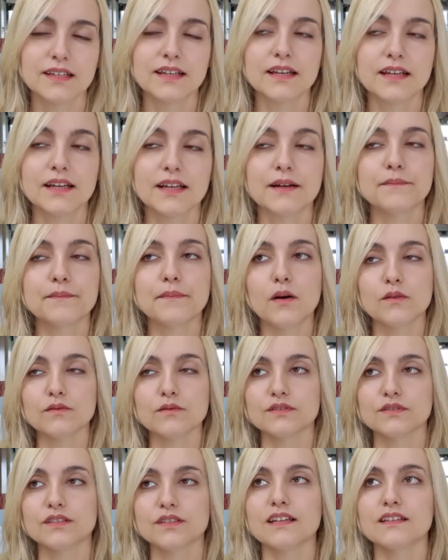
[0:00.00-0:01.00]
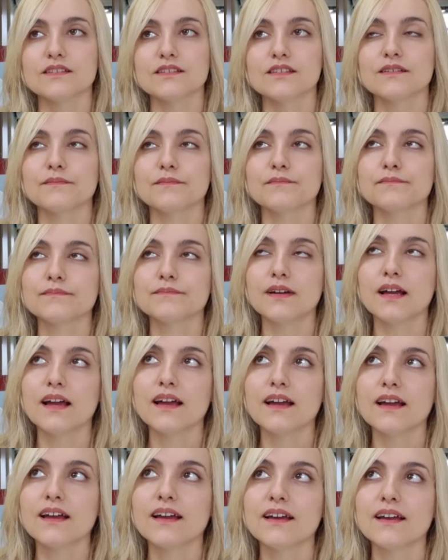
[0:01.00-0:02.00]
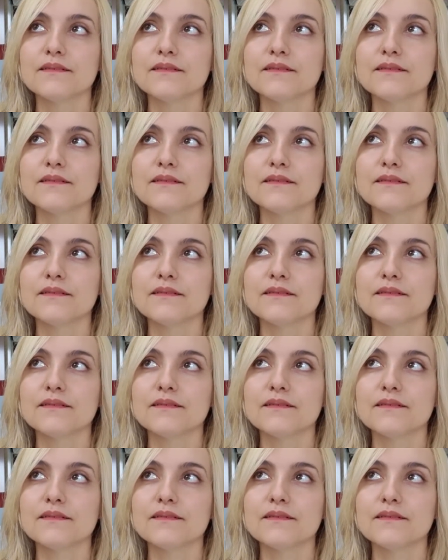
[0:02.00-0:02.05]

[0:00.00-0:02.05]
Bom, gente, é,